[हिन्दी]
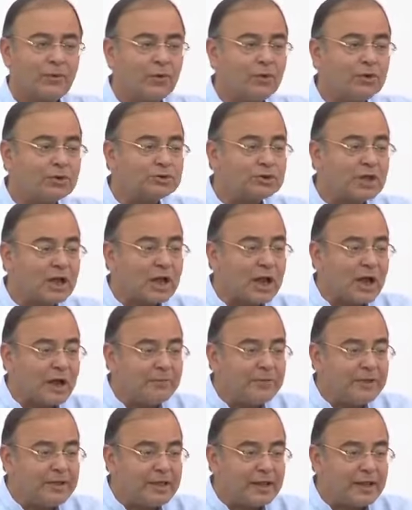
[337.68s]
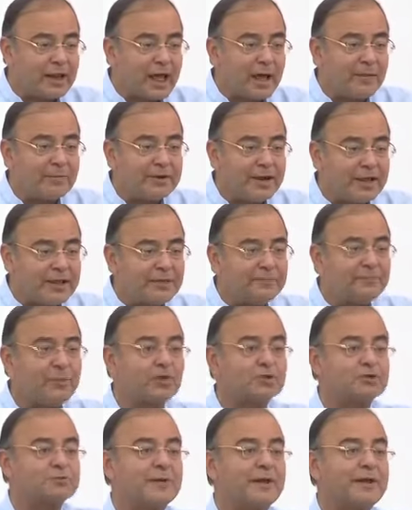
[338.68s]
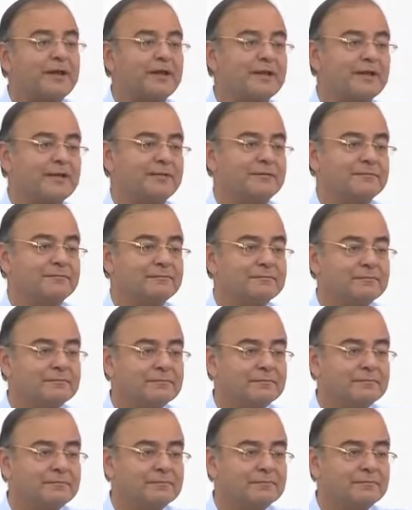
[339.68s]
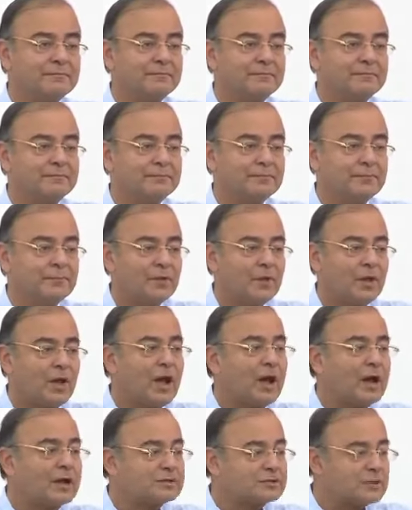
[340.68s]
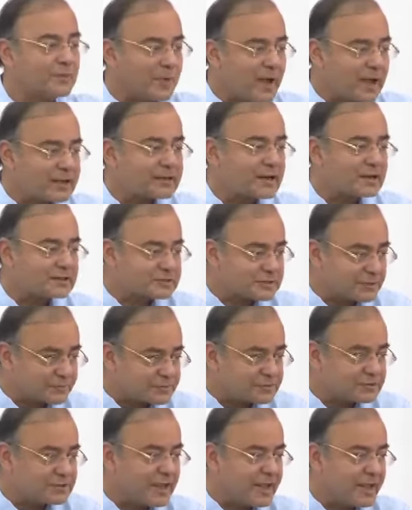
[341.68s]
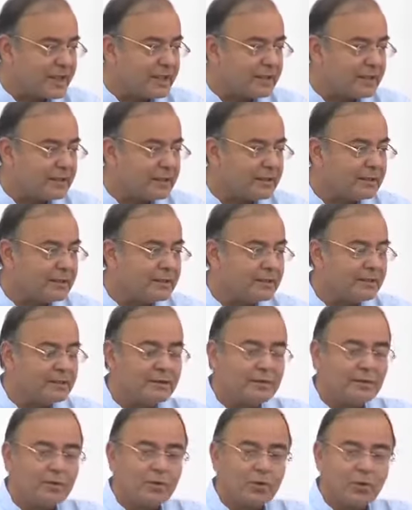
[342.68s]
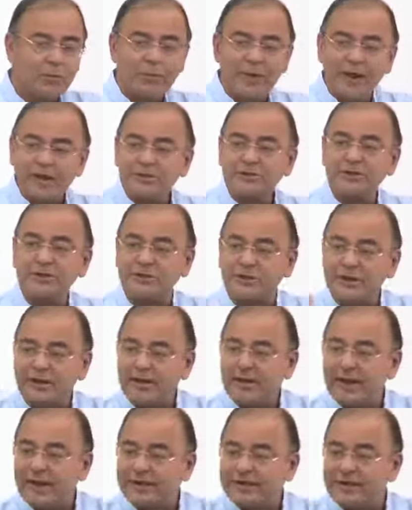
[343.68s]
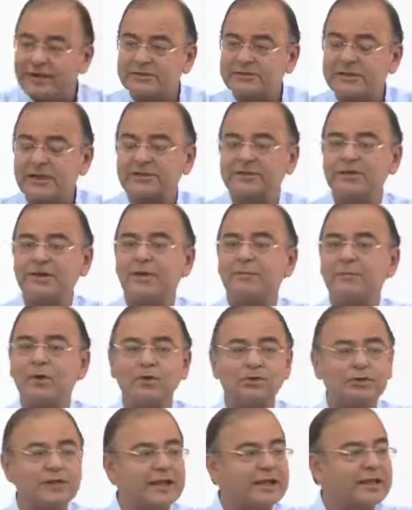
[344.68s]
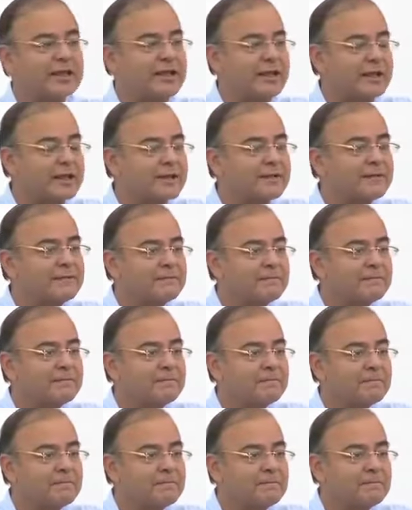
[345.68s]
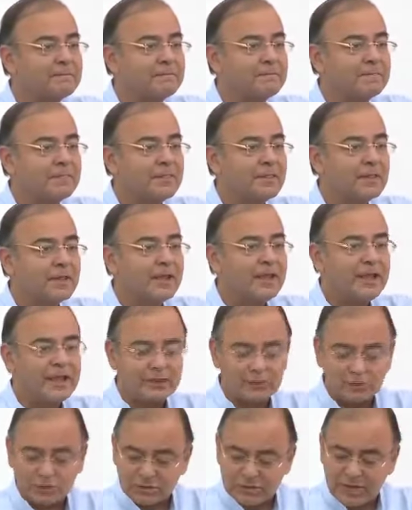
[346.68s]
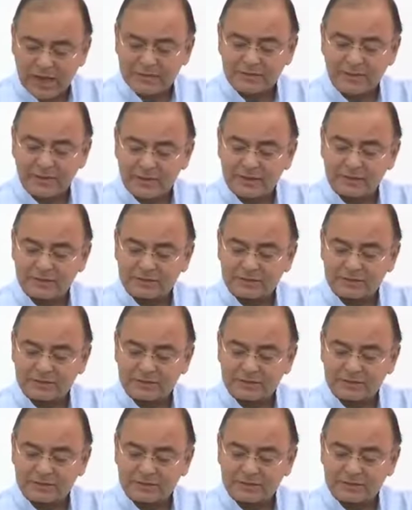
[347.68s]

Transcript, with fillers: उन तक अभी ये लाभ नहीं पहुंच पाए हैं अगर समाज का सबसे उपेक्षित निग्लेक्टेड सेक्शन हम लोग देखें कि ये जो साधन